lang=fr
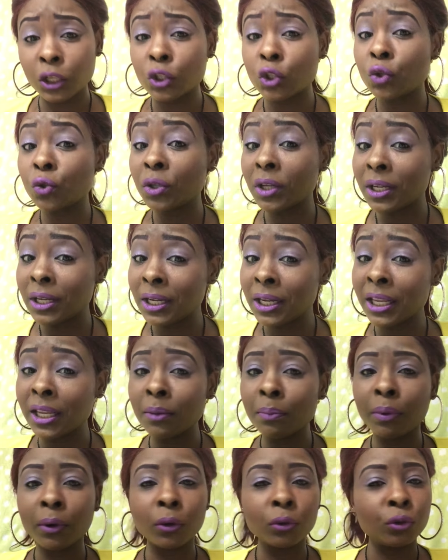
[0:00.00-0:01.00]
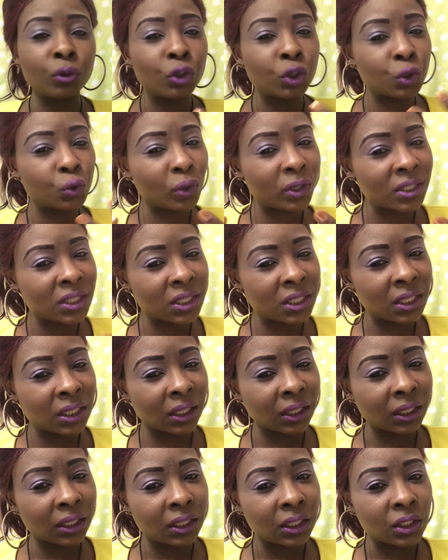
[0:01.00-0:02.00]
Tu es libre de
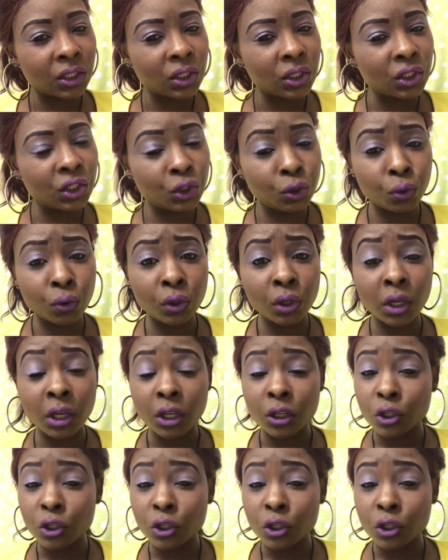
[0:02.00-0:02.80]
choisir Dieu.